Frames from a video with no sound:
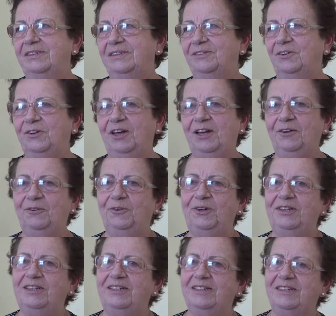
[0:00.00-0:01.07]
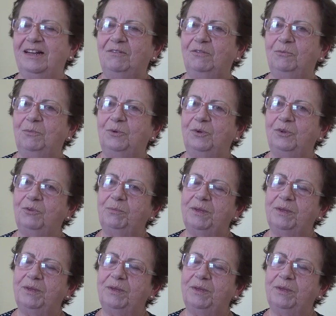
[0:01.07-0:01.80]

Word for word: Qualquer coisa, eles estavam prontos para